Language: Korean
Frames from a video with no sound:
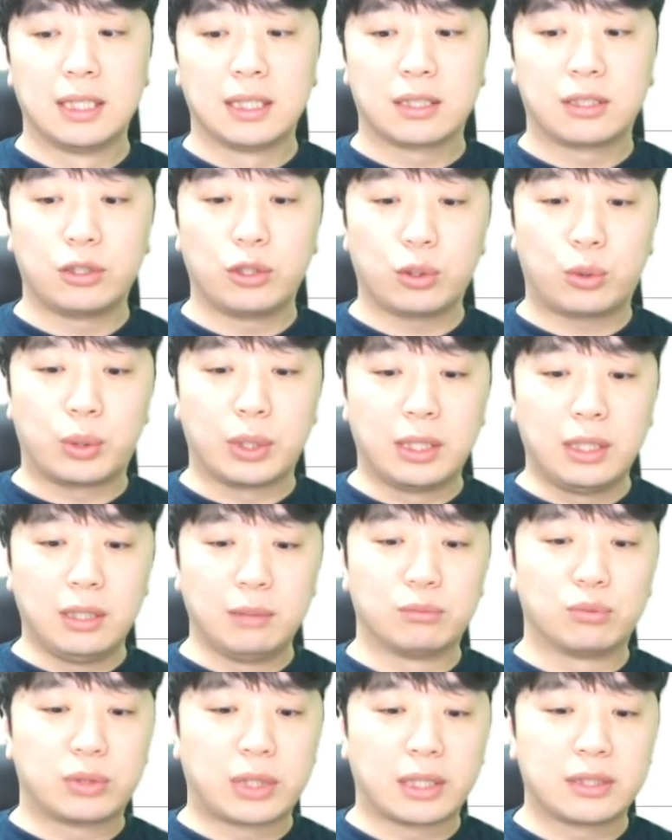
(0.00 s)
근데
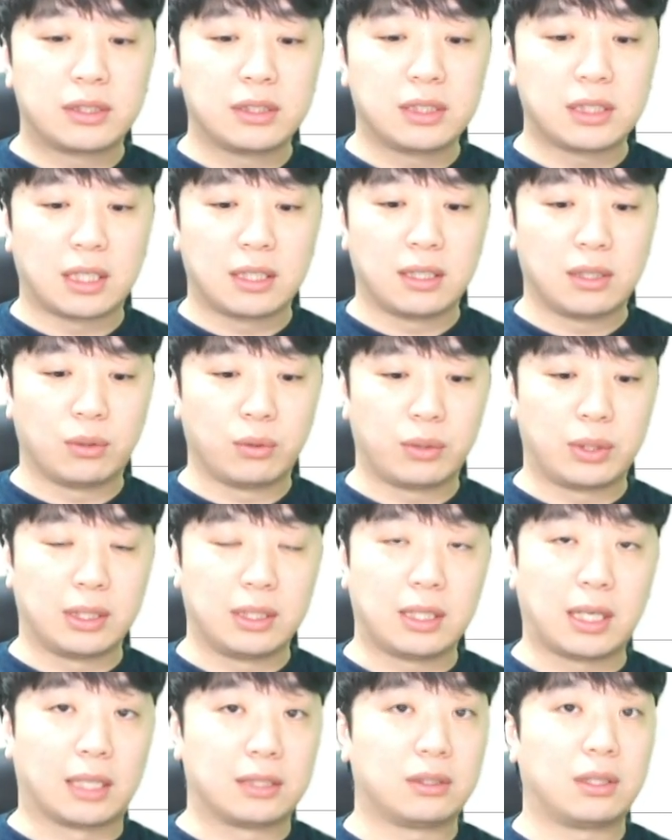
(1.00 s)
괜히 무상 증자한다고
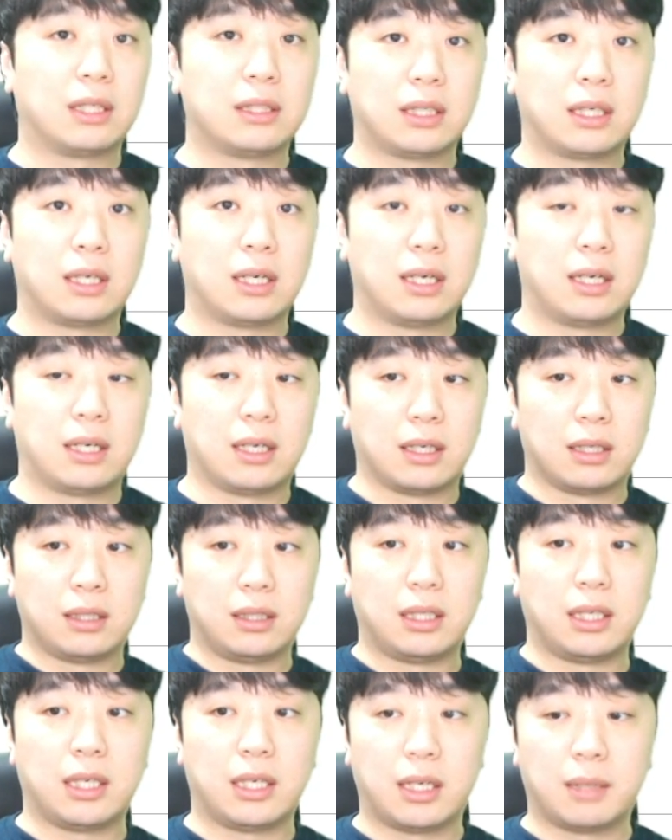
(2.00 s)
괜히 가져가다가
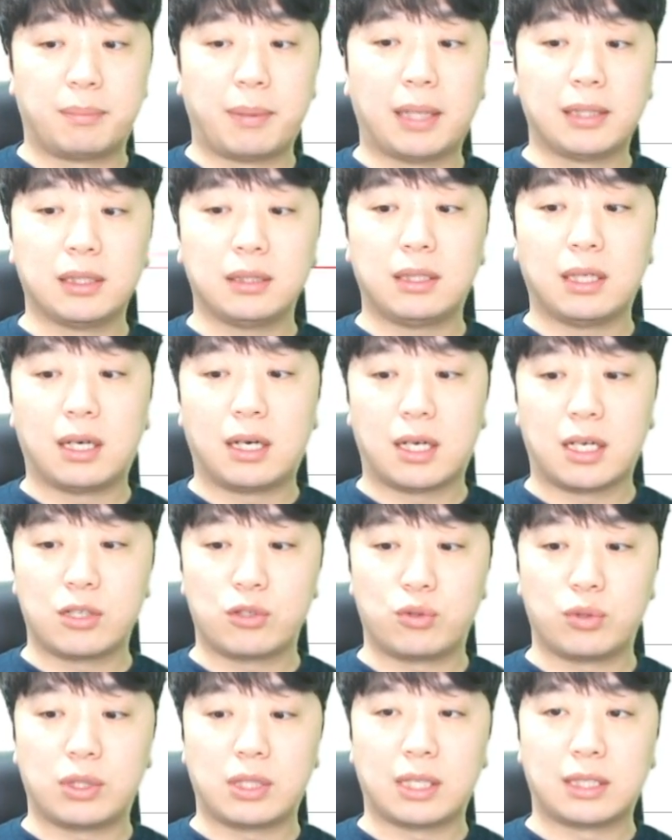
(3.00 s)
이게 빠졌다가
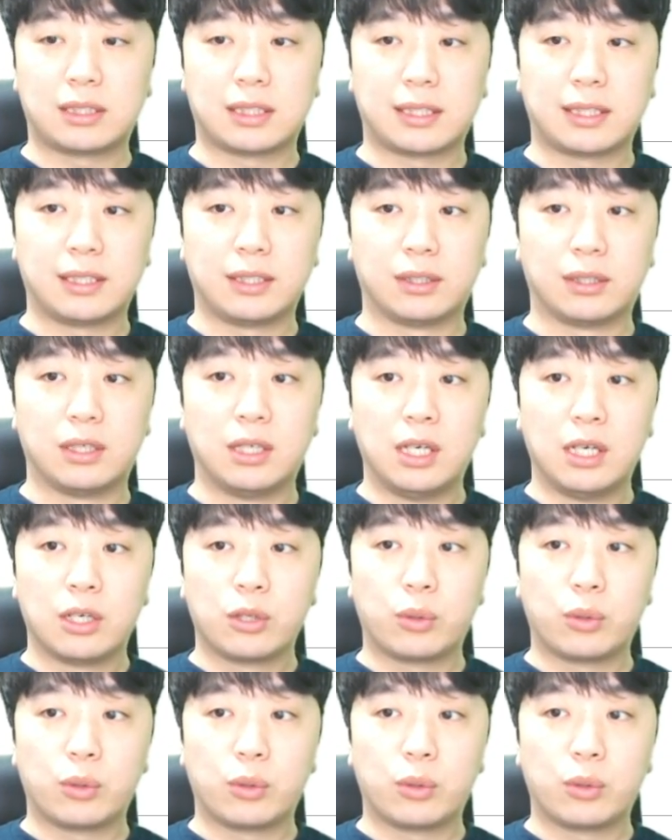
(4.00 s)
갈 수 있다 했잖아요.